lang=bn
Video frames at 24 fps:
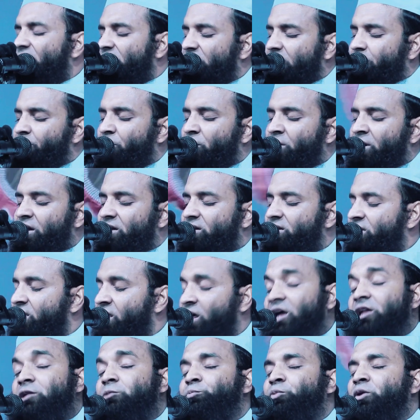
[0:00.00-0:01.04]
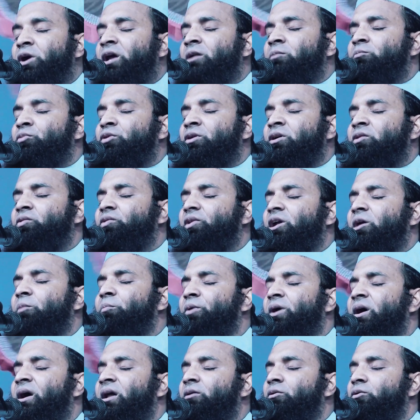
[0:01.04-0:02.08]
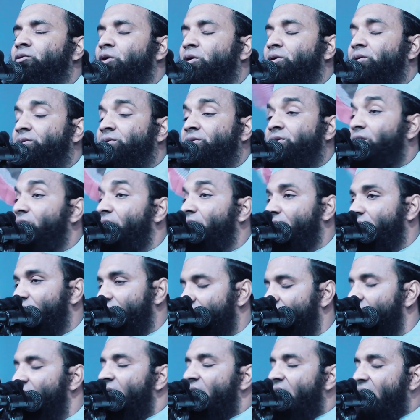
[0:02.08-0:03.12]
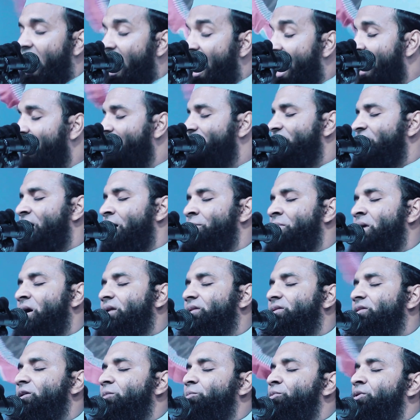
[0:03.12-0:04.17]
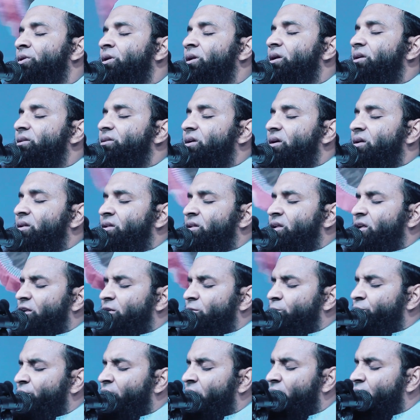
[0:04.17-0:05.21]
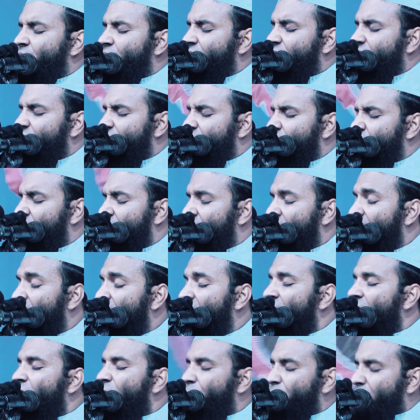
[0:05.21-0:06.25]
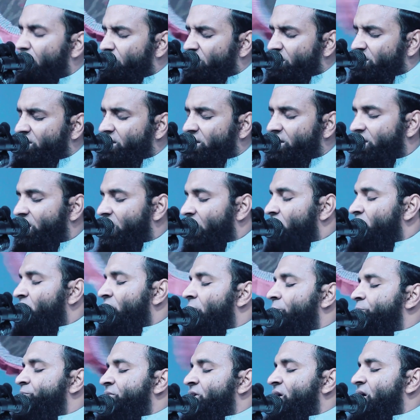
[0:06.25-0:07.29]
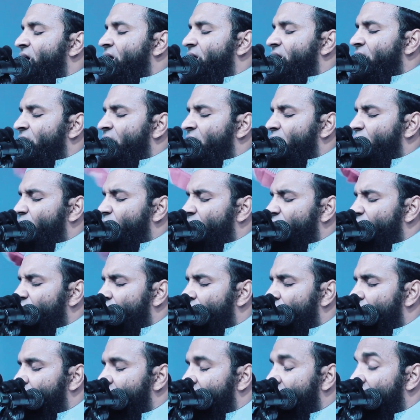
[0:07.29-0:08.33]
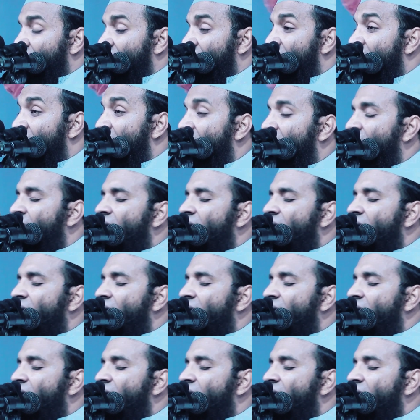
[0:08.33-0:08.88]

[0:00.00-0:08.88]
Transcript: জীবনের শেষ বয়ান মনে করে বয়ান করছি আজ আমার জীবনের এটাই শেষ বয়ান হইতে পারে বাবাজি কেন আপনি আল্লাহর অলি হবেন না